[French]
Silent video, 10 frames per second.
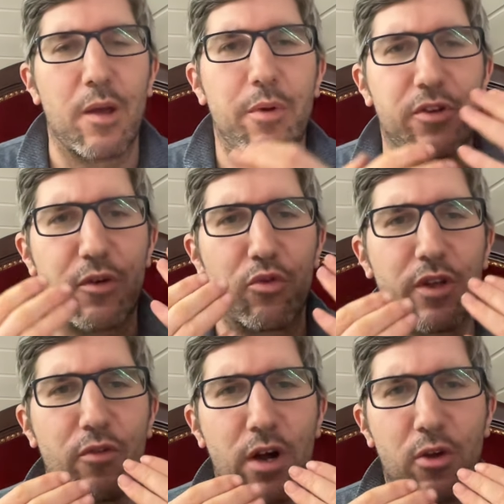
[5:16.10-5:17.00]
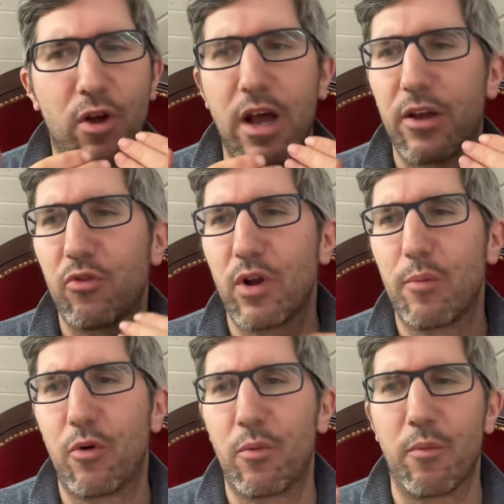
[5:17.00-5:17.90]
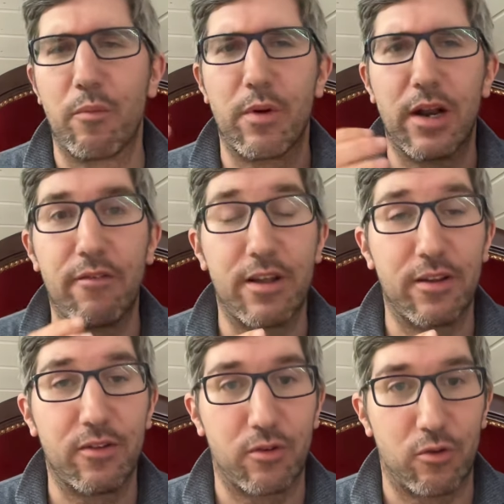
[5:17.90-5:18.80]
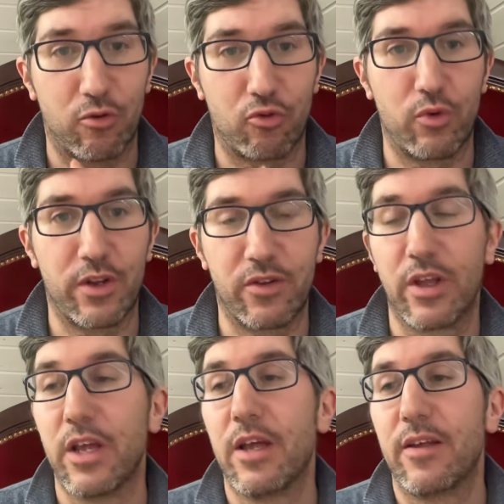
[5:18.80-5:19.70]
Parce qu'il faut savoir qu'actuellement, l'AVS en Suisse,